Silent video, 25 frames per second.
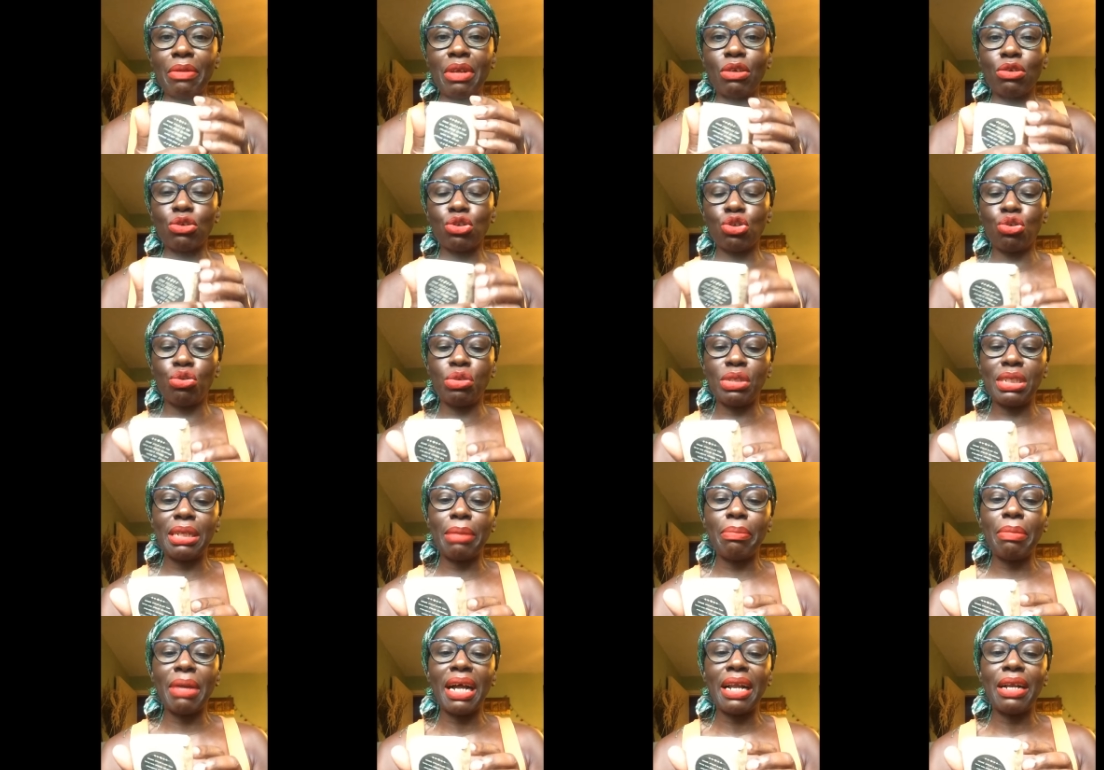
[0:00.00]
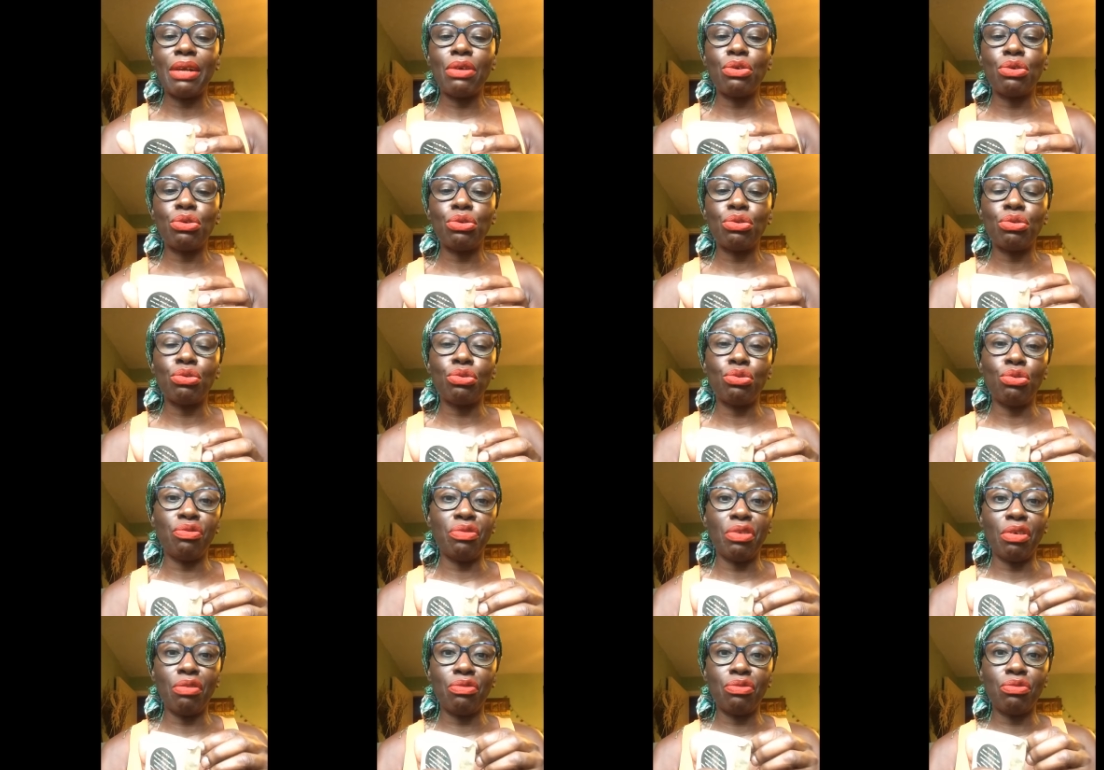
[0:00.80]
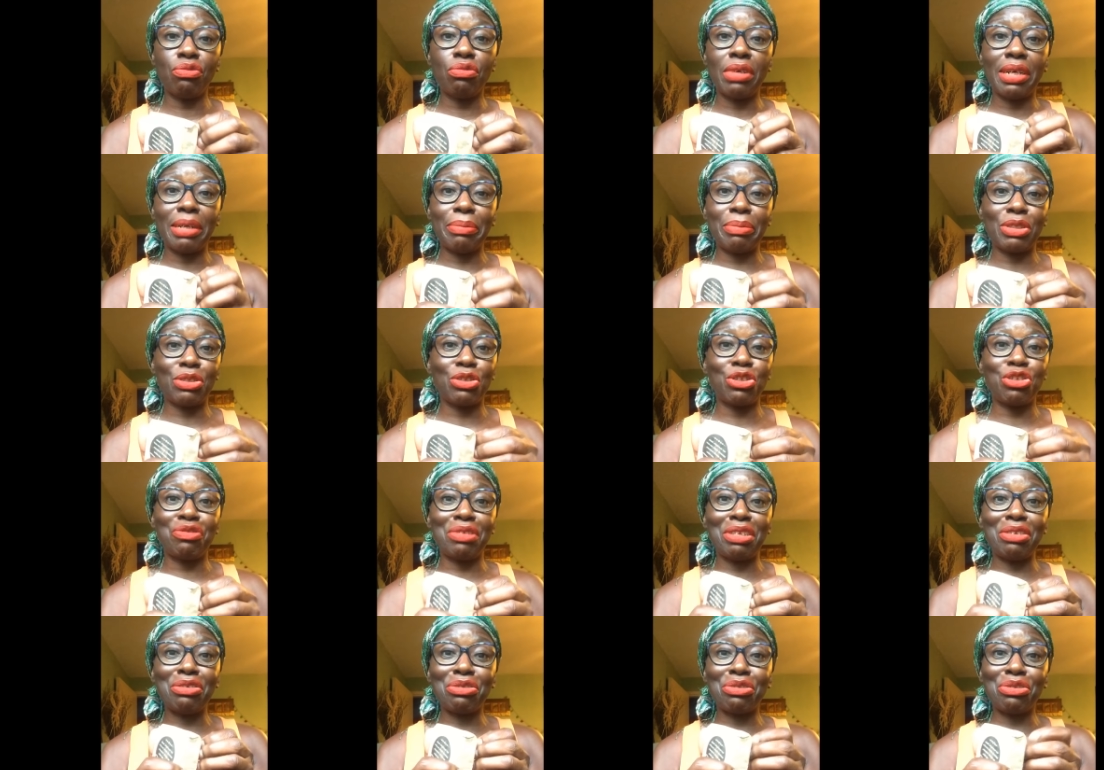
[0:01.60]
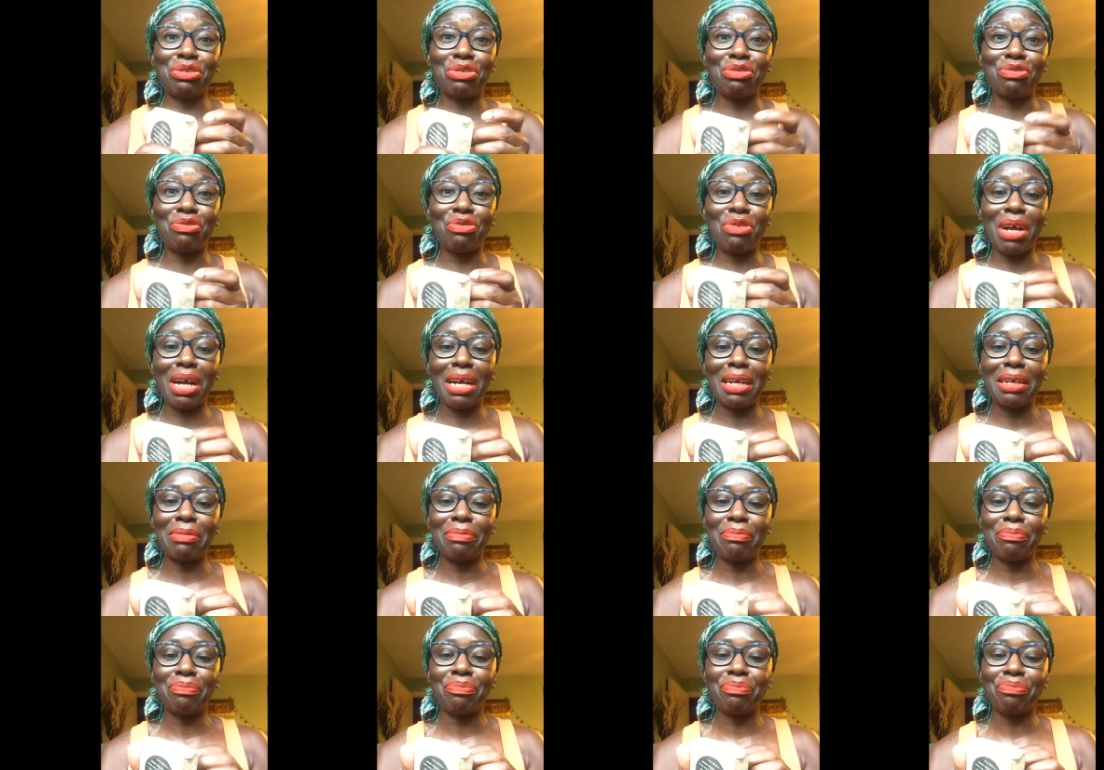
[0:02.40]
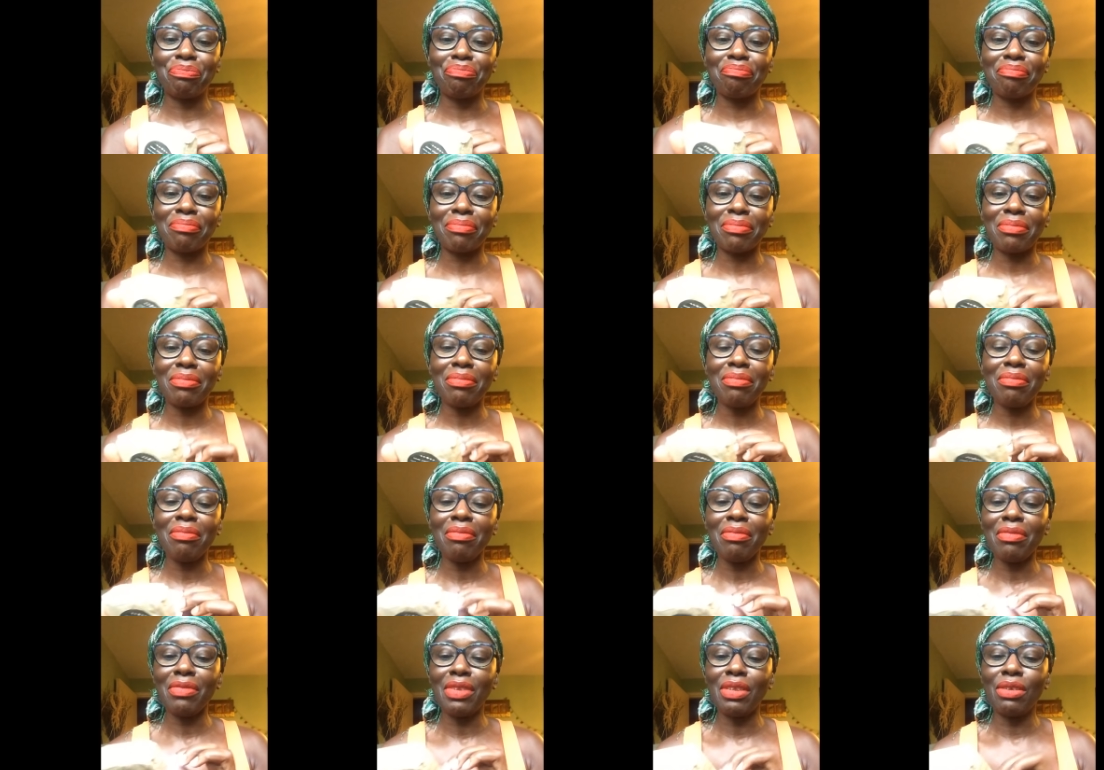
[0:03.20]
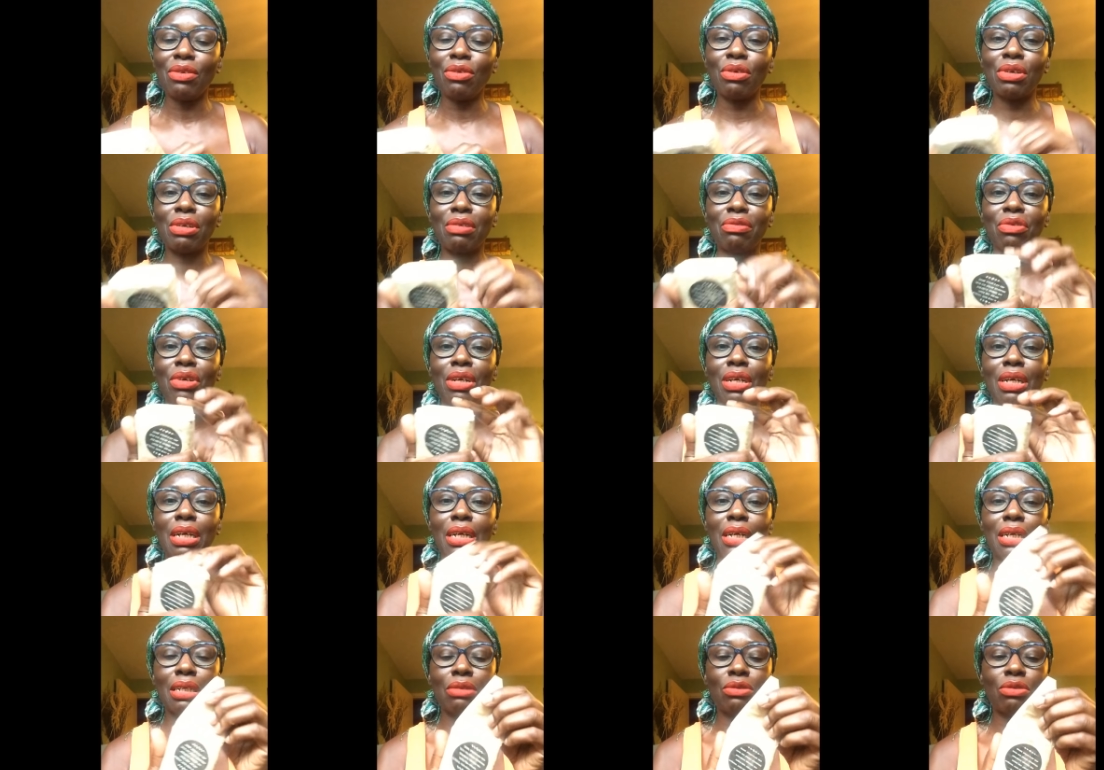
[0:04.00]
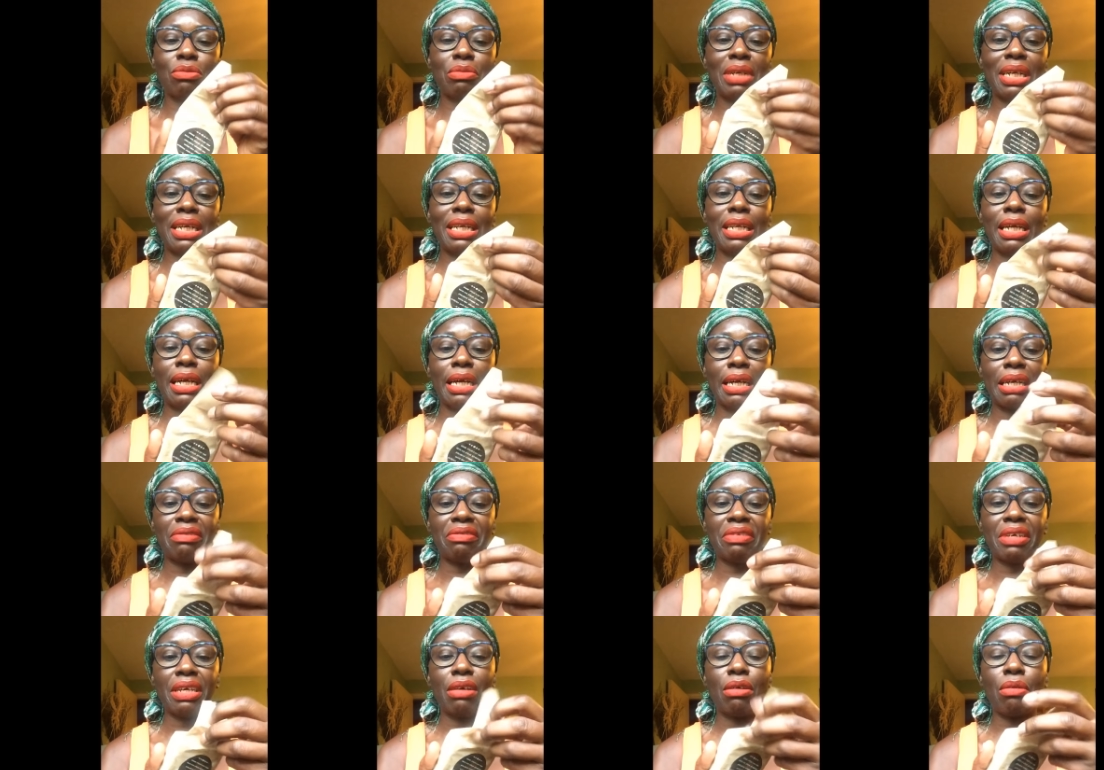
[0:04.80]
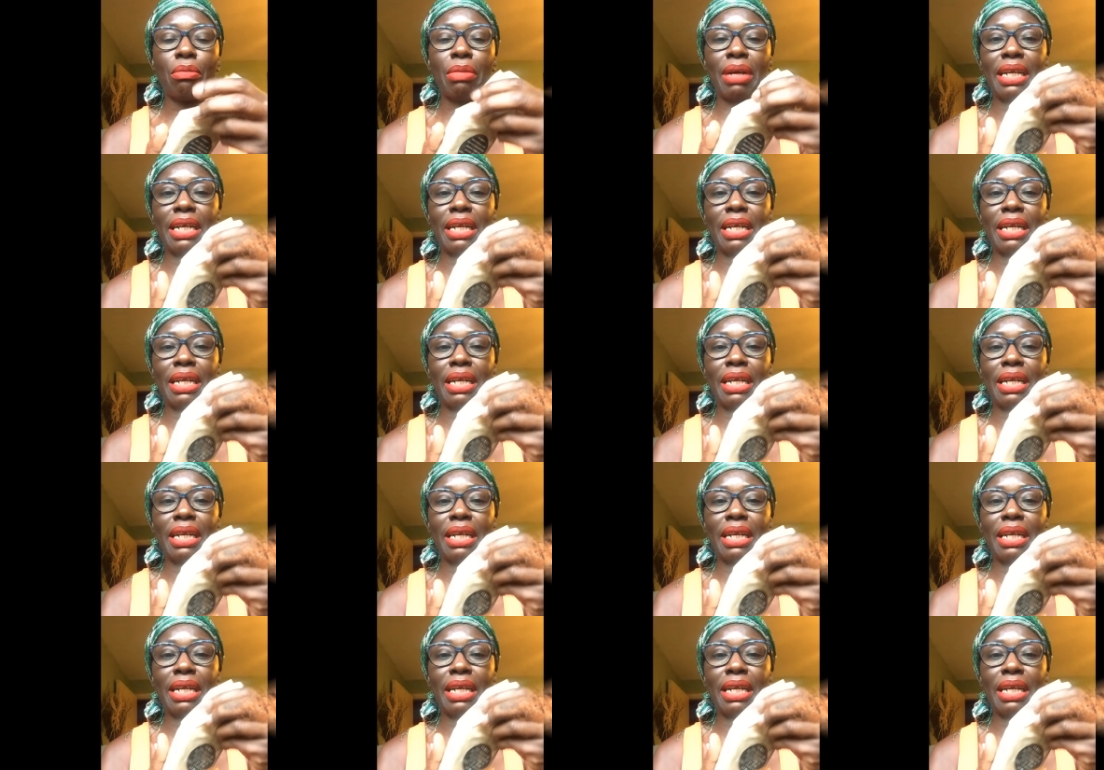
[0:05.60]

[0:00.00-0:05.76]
Alors je le déballe euh, devant vous, hein, parce que je viens de recevoir. Donc voilà comment il est arrivé.